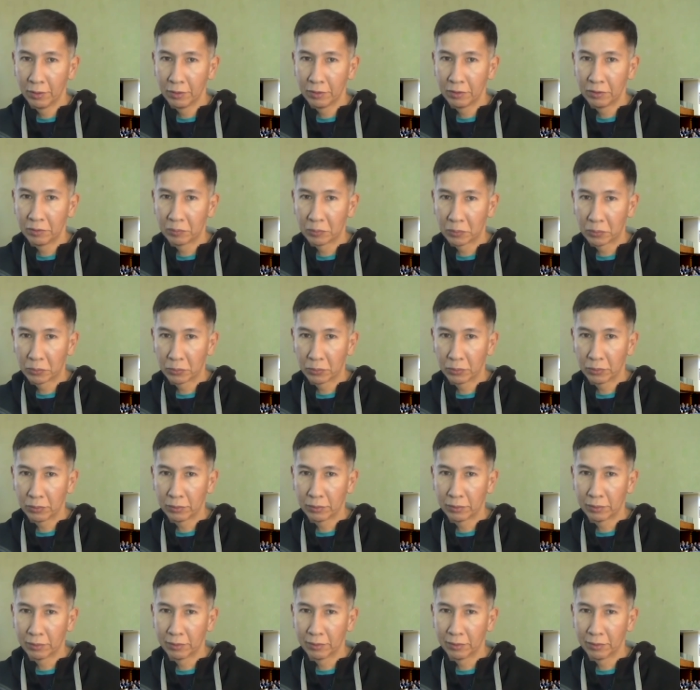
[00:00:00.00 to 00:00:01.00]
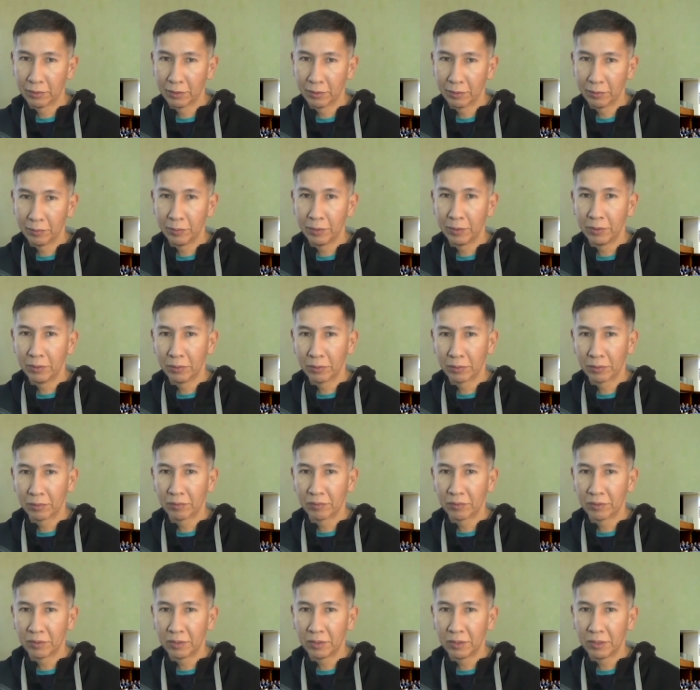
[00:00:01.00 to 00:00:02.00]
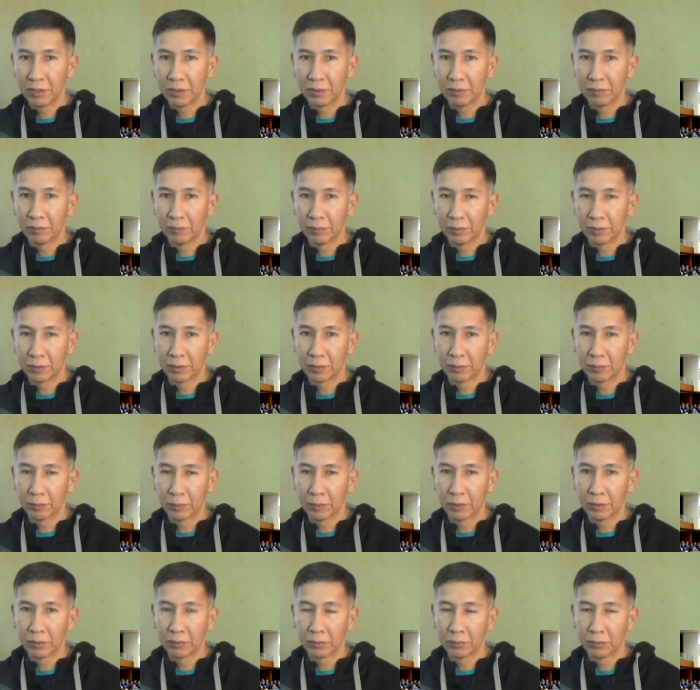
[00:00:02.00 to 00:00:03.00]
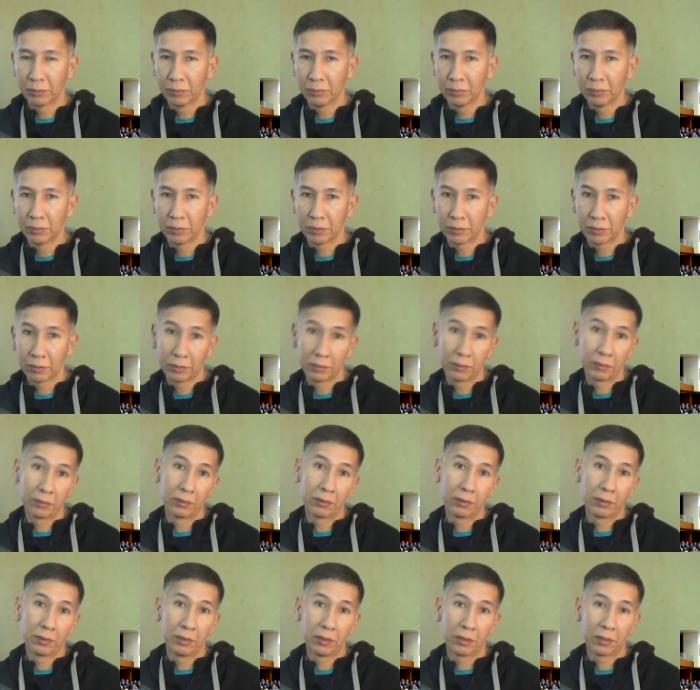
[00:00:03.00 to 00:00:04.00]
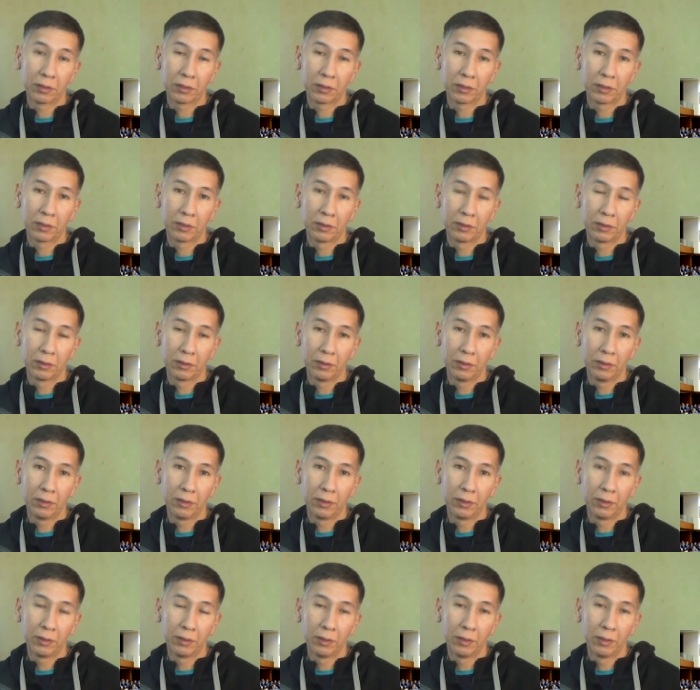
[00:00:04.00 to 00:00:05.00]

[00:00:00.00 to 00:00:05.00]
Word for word: 700 э, миллионов тенге в этом году на содержание. И